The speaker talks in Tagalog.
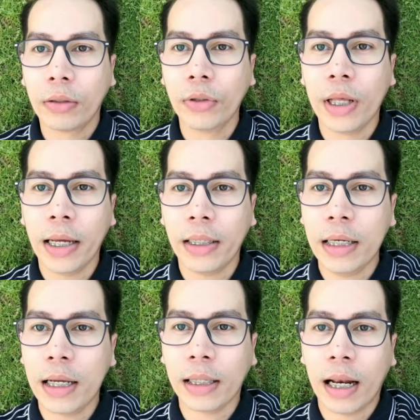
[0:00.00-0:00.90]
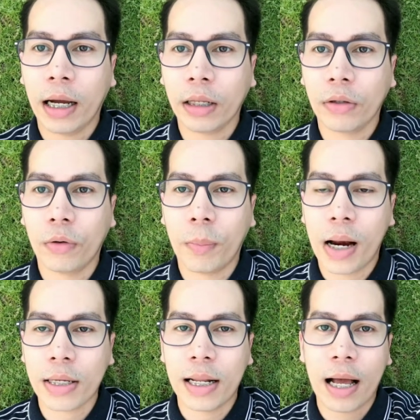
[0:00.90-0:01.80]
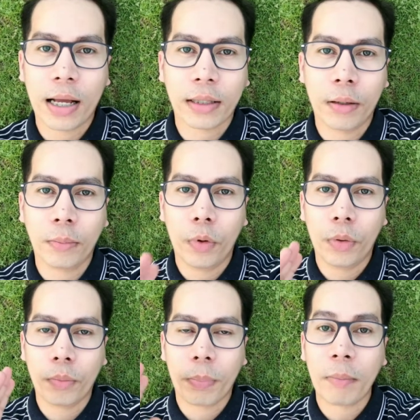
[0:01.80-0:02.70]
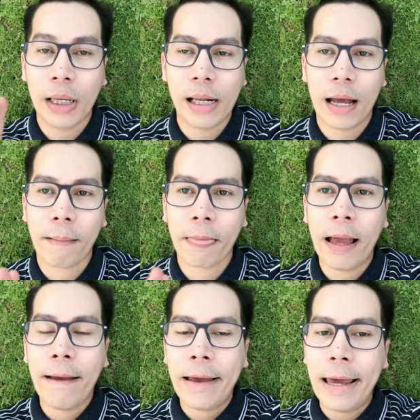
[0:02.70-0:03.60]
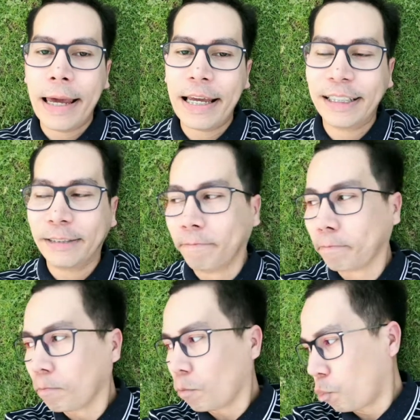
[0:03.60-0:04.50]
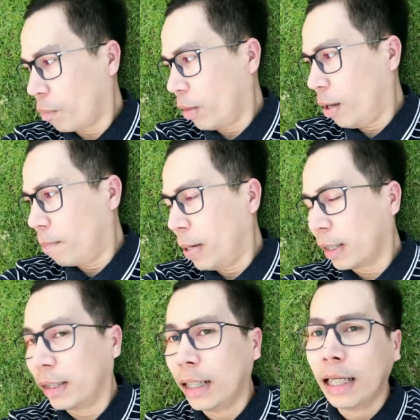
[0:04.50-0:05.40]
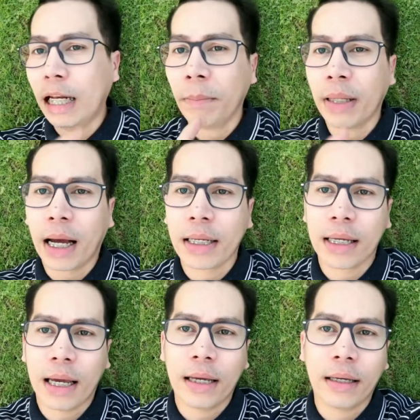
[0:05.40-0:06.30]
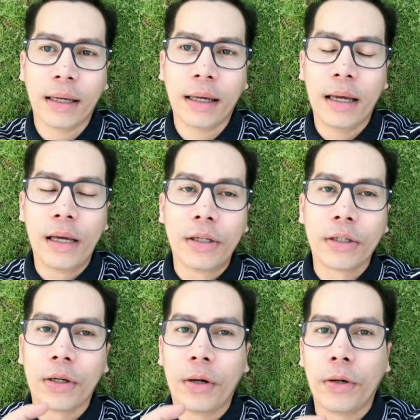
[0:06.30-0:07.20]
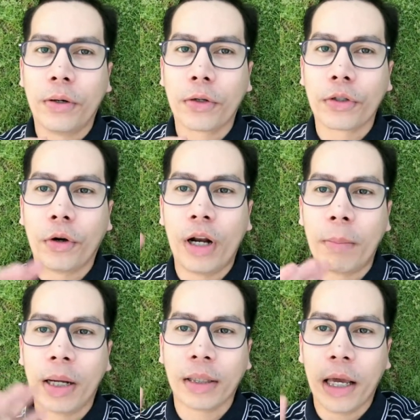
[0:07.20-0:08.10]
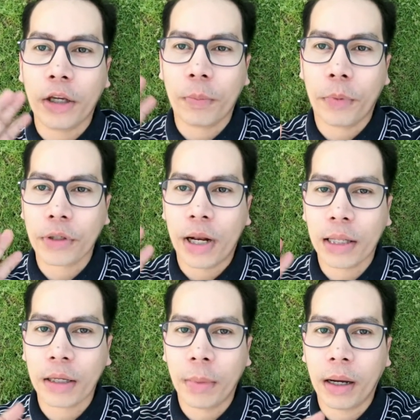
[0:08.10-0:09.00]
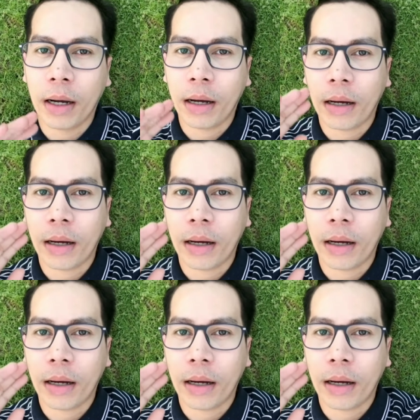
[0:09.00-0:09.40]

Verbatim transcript: good ideal talaga to para sa lahat ng pamilya. And magdidilim na kasi. So, gusto ko lang mag-thank you po sa lahat ng mga